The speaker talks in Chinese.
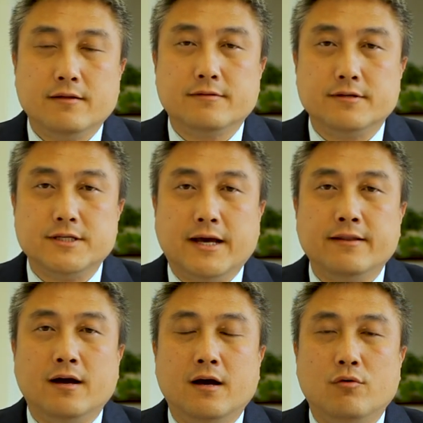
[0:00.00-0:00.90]
此前
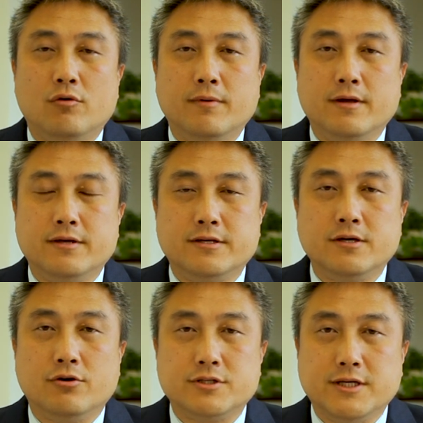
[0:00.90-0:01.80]
呢，我们已经
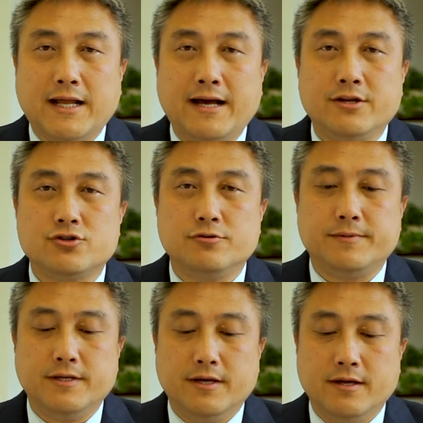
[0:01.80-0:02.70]
有其他的视
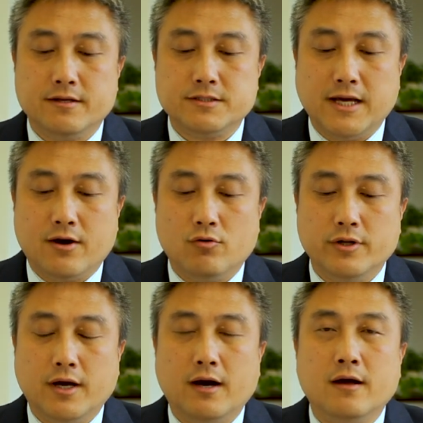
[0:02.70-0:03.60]
频讲过
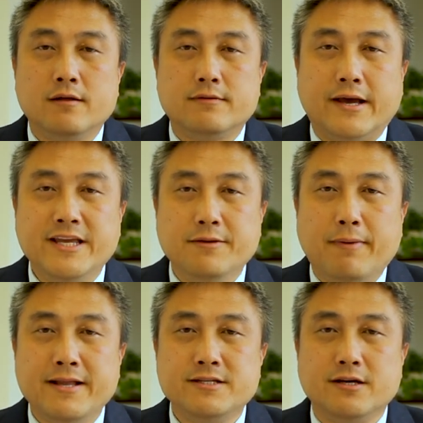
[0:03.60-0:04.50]
呢，在一
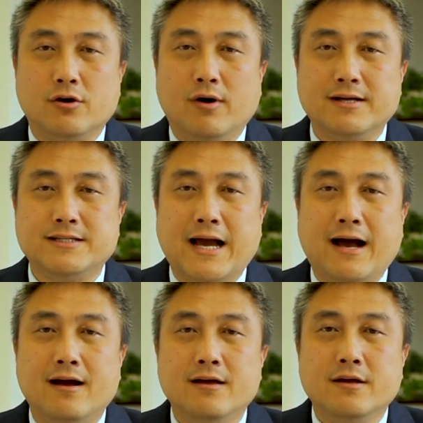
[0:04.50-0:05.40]
般情况
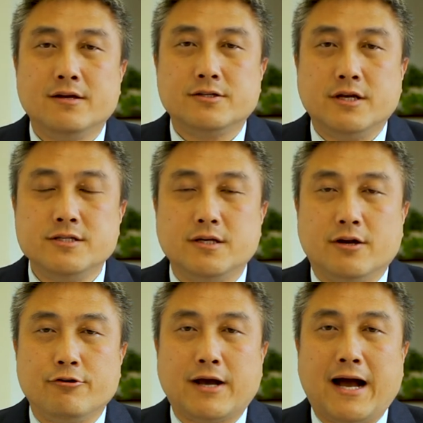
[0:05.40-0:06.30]
下，申请
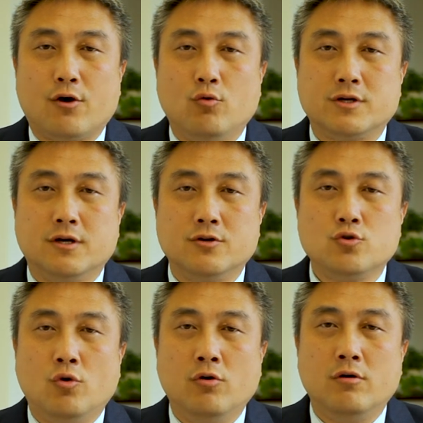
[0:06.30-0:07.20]
绿卡过程
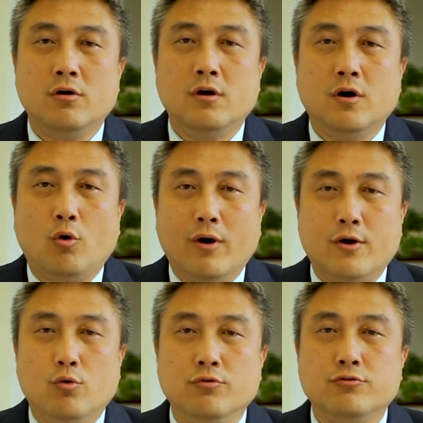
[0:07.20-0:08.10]
中
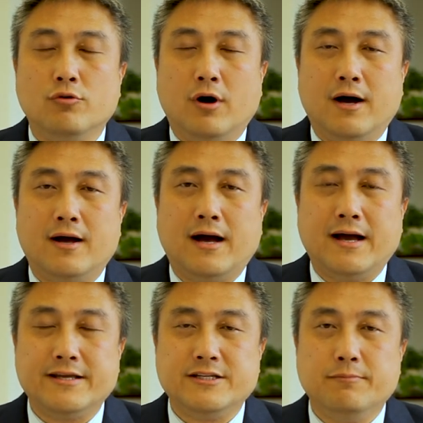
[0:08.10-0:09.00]
换工作啊，
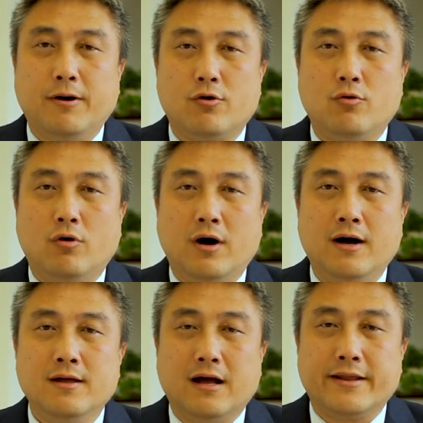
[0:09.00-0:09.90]
以及包
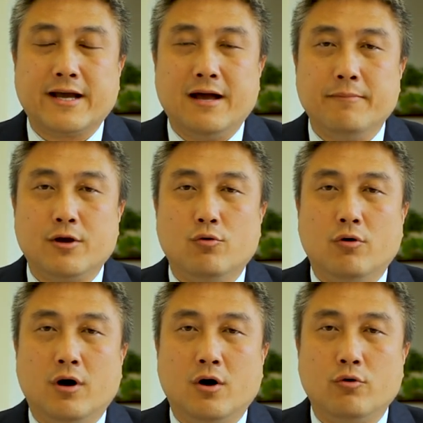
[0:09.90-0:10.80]
括离开美
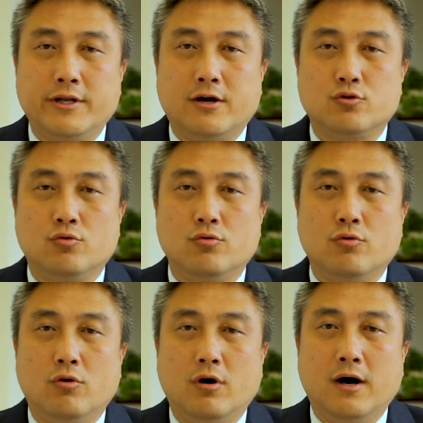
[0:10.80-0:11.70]
国回到中
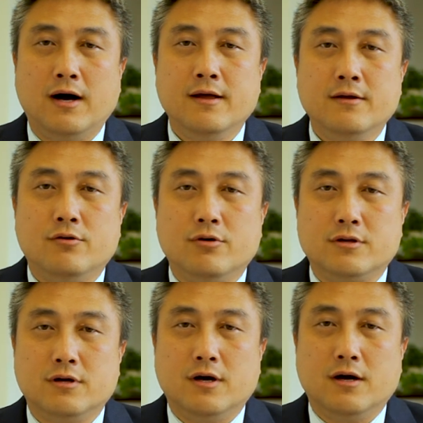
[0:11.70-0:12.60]
国或
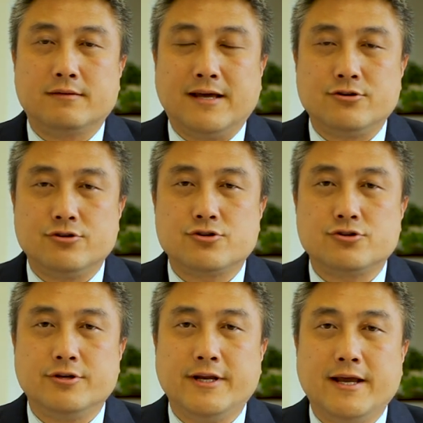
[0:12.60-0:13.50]
者暂时
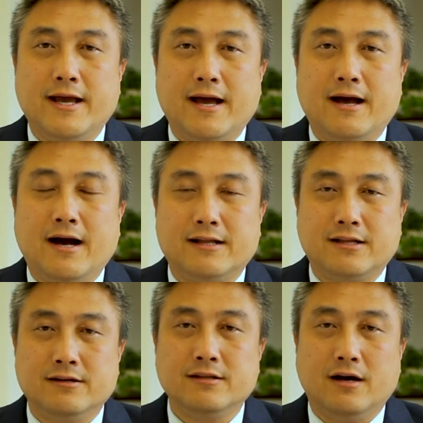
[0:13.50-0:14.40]
失业啊
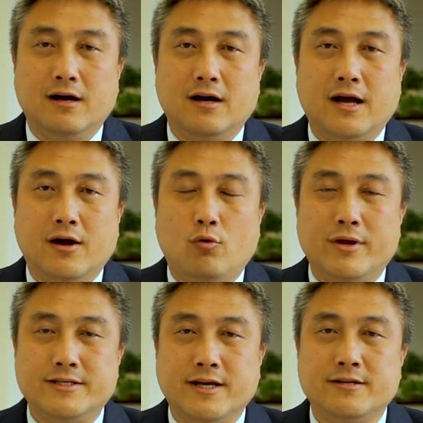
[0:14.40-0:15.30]
等等啊，
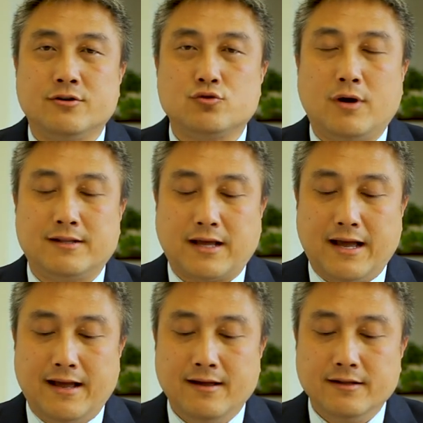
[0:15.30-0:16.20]
换签证状
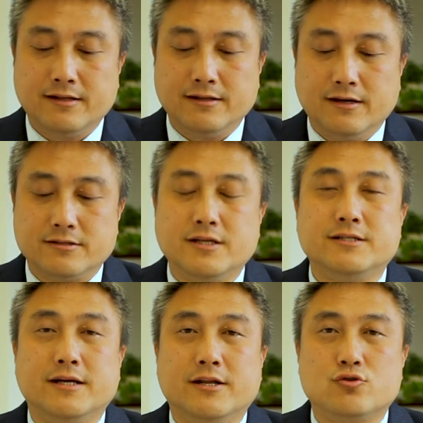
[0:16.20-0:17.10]
态等等这
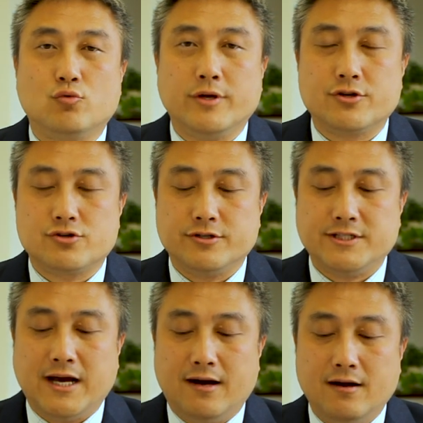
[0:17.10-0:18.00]
些的注意事
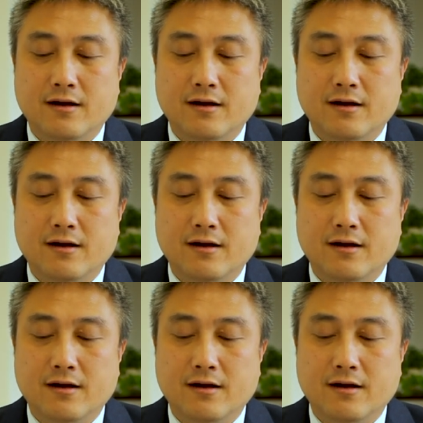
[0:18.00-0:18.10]
项。